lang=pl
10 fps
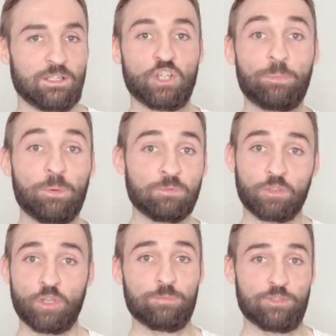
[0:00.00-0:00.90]
I robią to
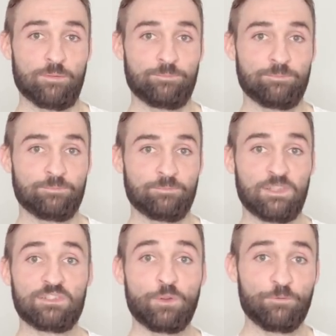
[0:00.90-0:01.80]
dobrze.
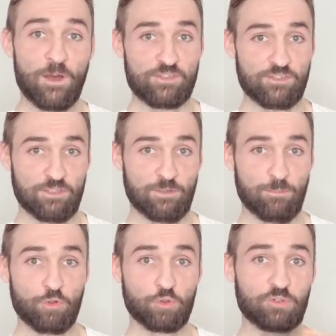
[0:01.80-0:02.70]
I są ważni,
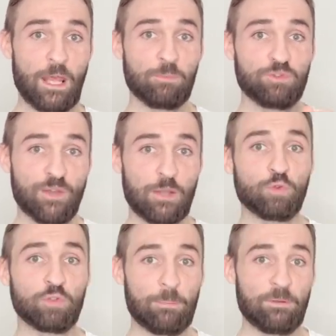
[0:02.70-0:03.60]
bo rzucają
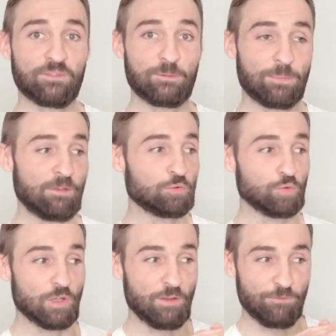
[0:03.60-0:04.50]
światło na pewne sprawy,
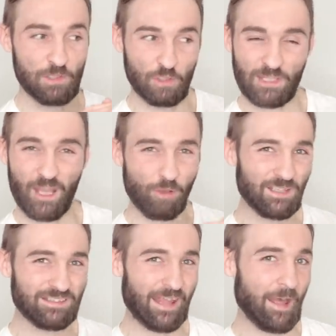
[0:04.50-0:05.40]
które wyglądają
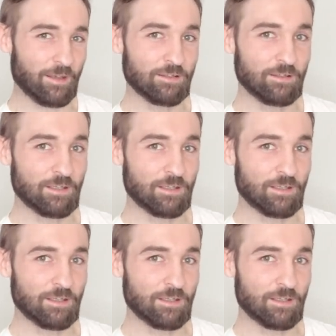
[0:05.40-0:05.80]
nie tak.